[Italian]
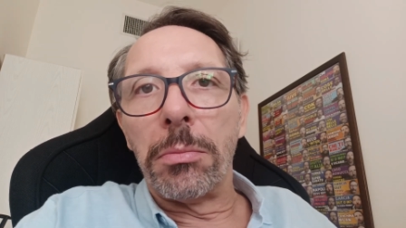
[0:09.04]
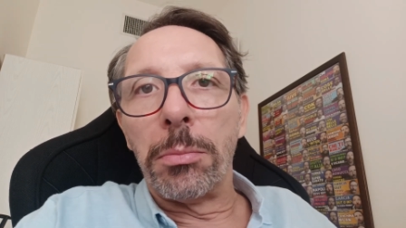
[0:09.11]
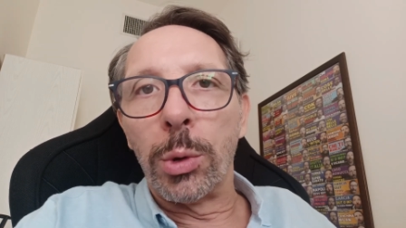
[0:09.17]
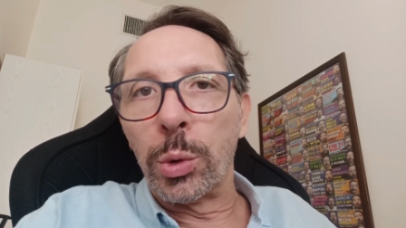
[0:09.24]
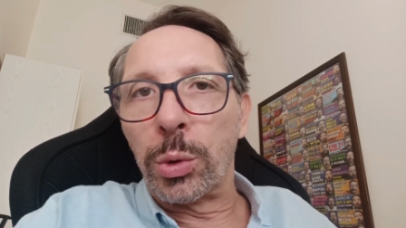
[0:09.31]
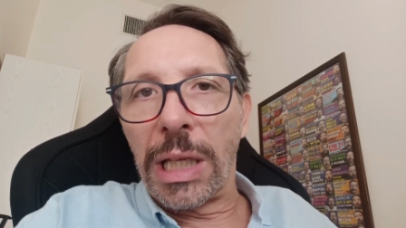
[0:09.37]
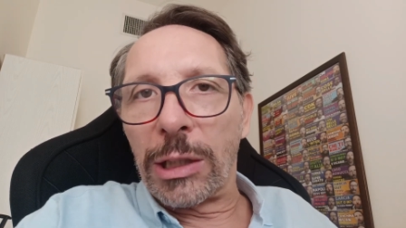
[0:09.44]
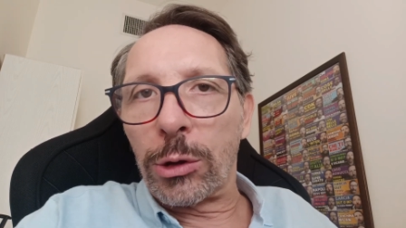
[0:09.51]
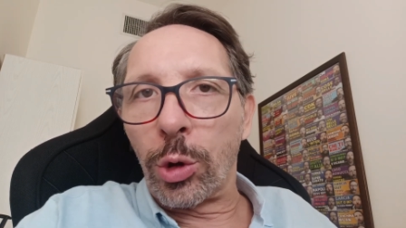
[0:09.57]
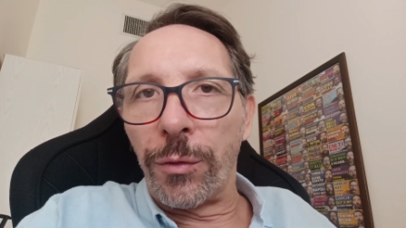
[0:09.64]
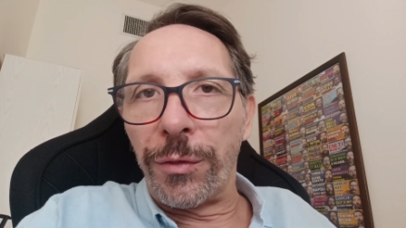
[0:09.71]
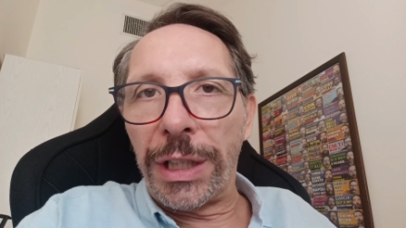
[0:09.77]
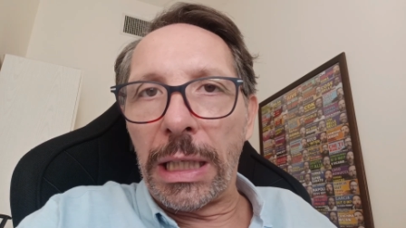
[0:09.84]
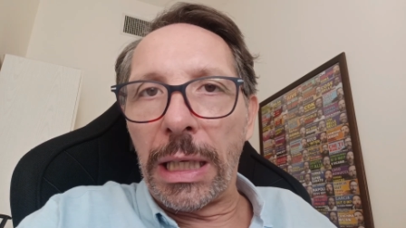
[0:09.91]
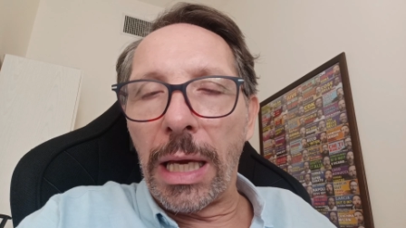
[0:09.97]
buttato
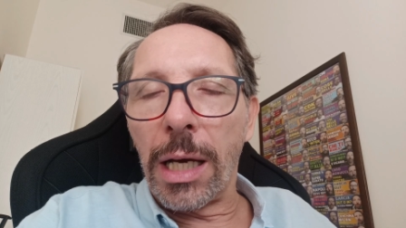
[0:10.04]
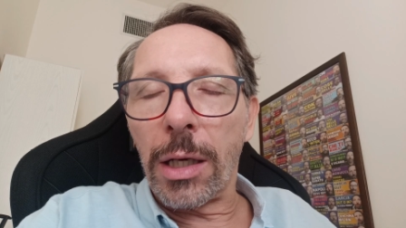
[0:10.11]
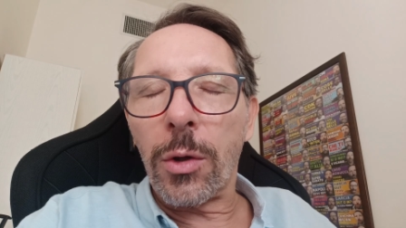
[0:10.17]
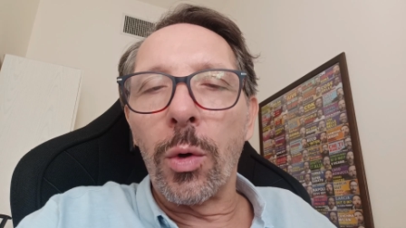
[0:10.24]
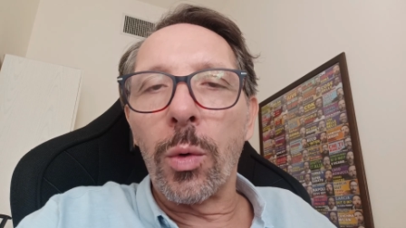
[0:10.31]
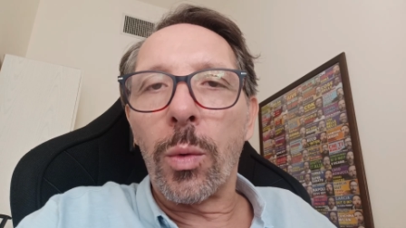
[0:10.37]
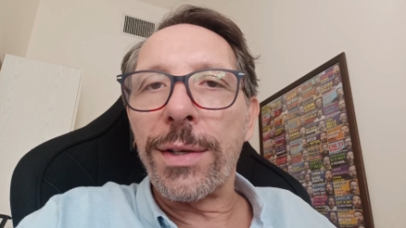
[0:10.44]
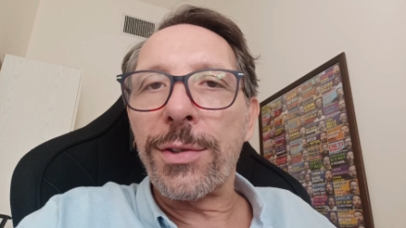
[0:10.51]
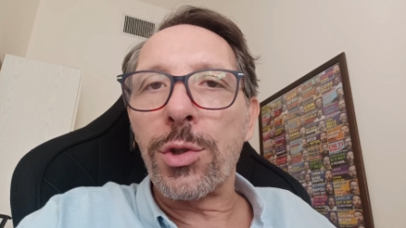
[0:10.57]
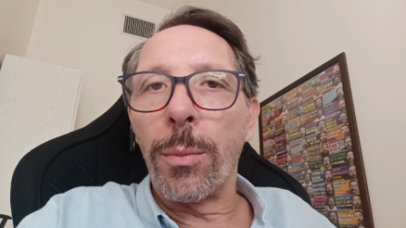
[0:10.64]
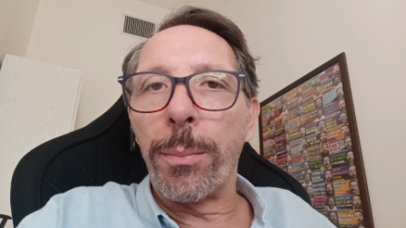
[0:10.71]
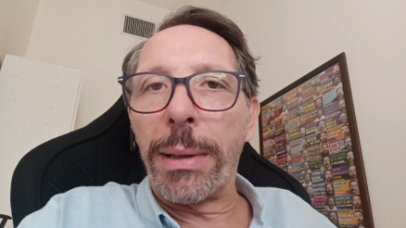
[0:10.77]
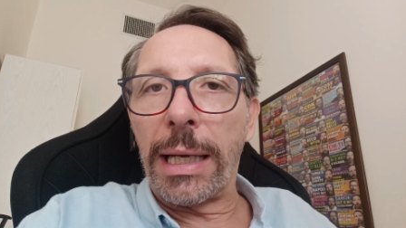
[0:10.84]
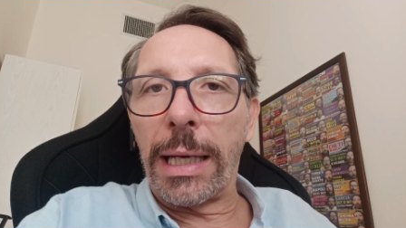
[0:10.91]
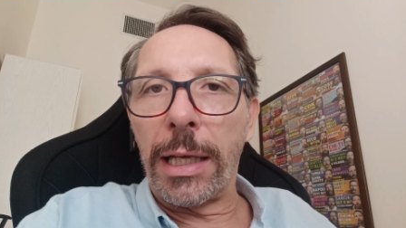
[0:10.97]
via con
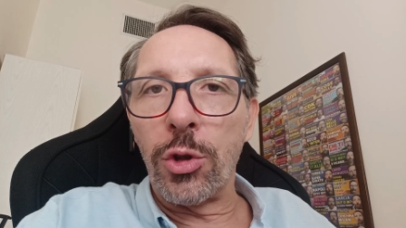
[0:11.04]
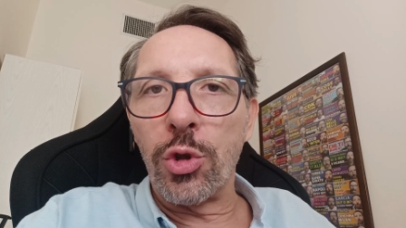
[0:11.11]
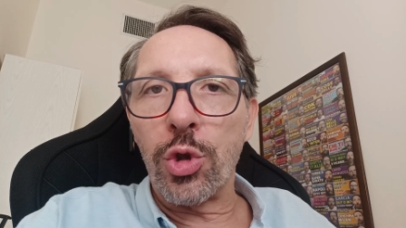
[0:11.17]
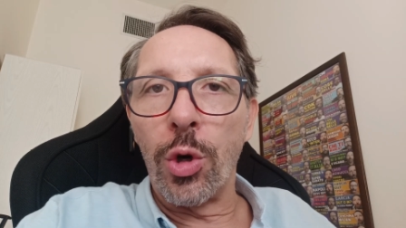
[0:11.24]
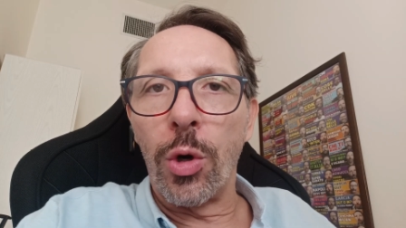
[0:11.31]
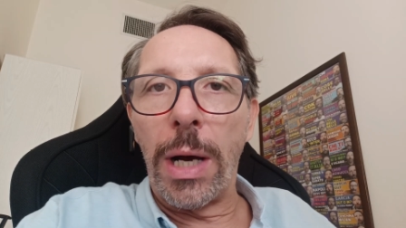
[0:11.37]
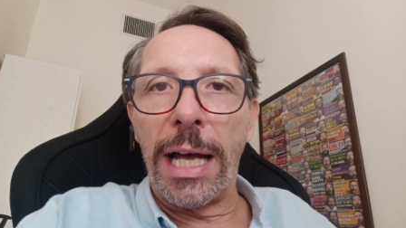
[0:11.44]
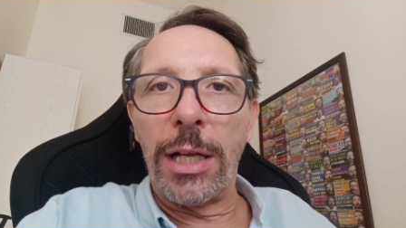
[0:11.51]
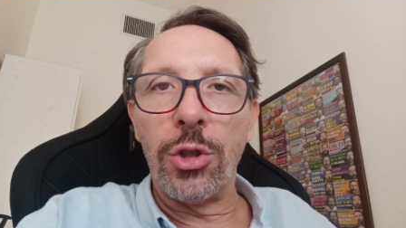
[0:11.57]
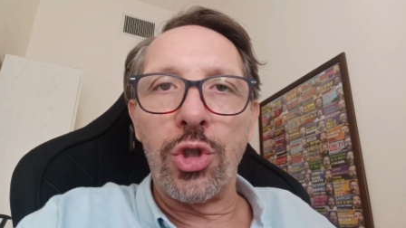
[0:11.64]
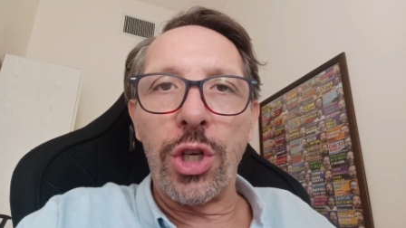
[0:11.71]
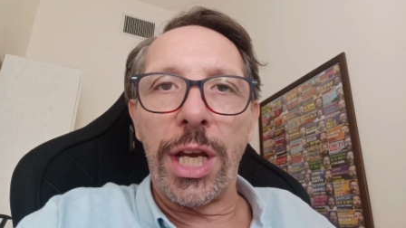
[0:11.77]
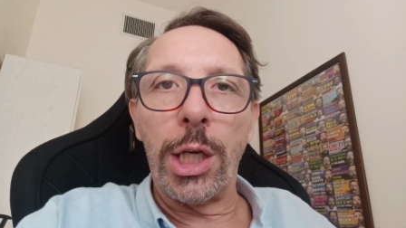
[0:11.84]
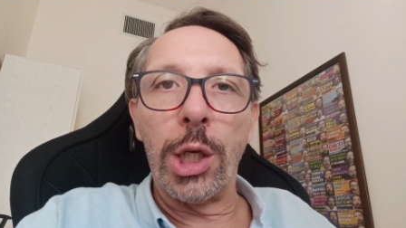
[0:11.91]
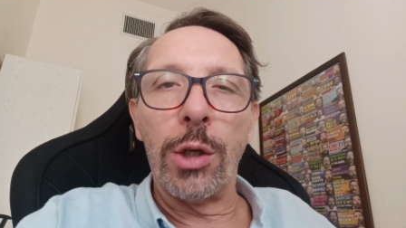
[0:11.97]
questo pareggio a
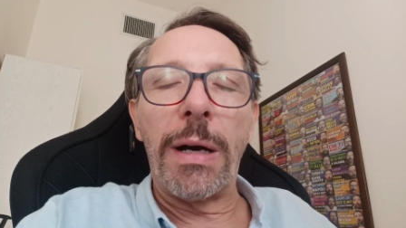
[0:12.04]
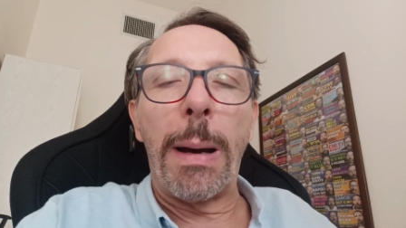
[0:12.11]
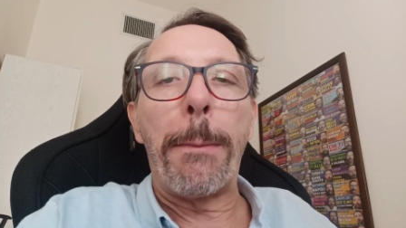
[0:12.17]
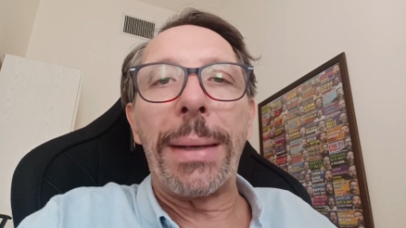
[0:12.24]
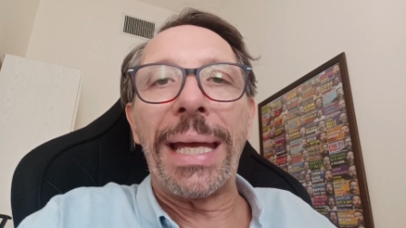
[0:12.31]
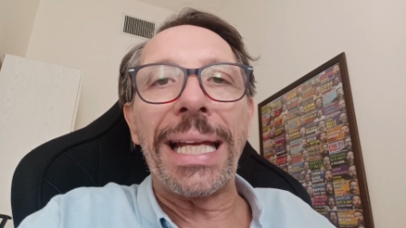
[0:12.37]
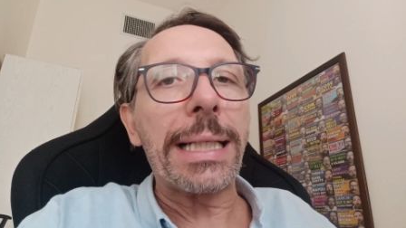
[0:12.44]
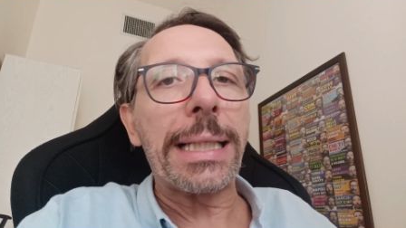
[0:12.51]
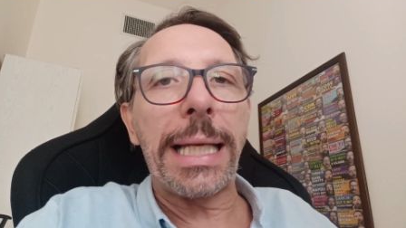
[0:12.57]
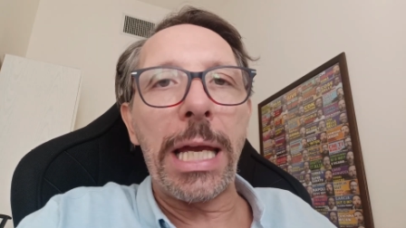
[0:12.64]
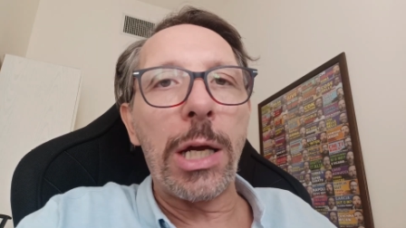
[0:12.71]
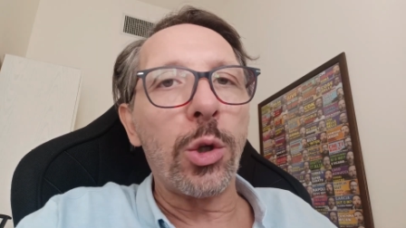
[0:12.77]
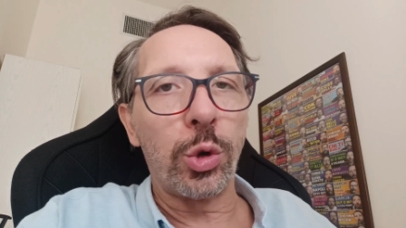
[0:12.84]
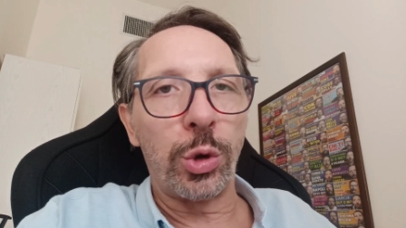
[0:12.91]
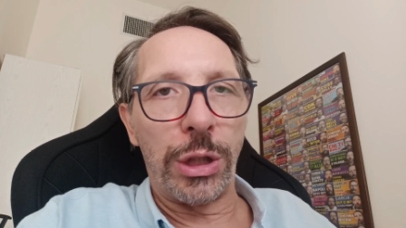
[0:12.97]
Genova.
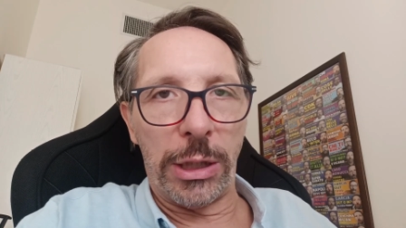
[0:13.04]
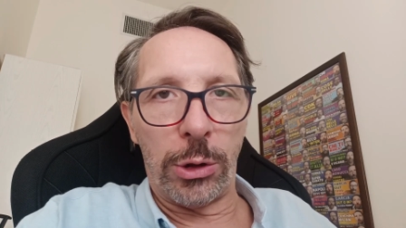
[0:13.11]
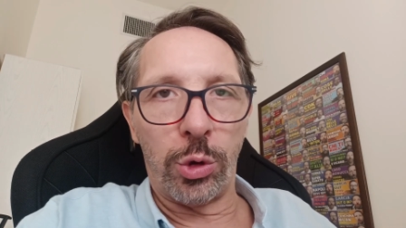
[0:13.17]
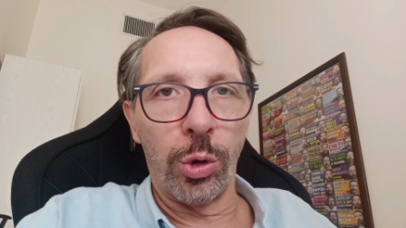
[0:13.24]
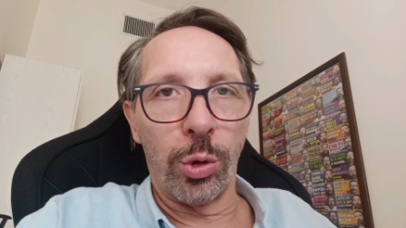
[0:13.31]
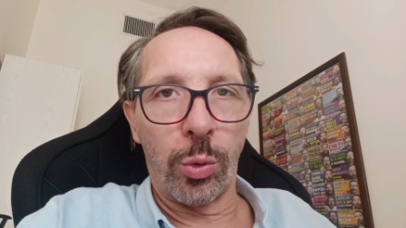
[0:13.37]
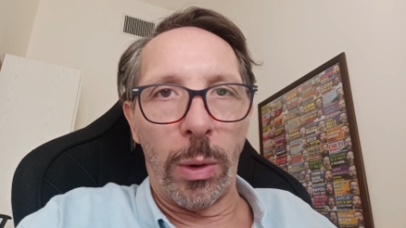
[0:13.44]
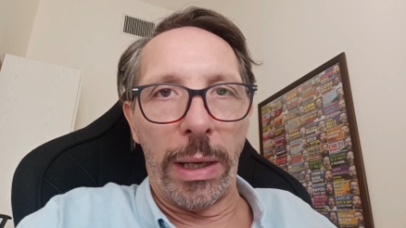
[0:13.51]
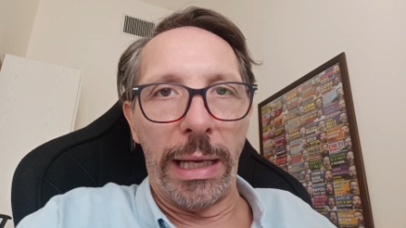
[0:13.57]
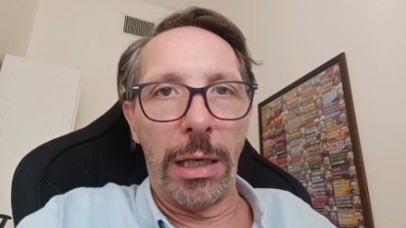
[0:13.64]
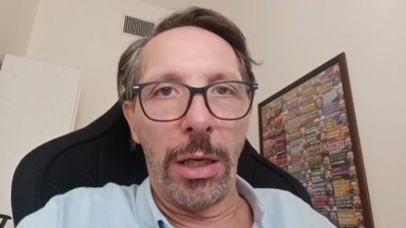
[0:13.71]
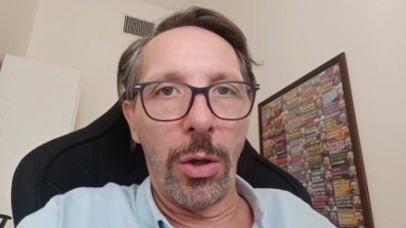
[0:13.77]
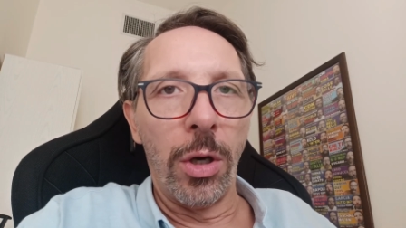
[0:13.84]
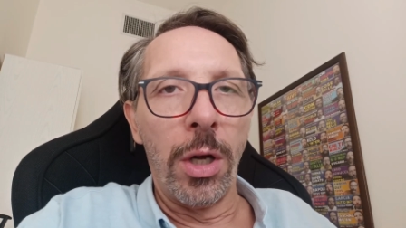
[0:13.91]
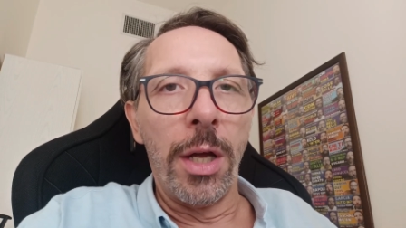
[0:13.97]
Perché ho detto
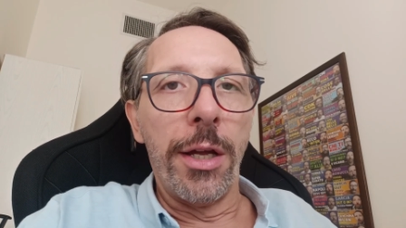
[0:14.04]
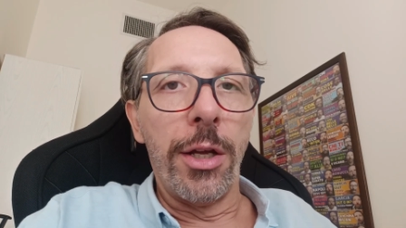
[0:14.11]
quello?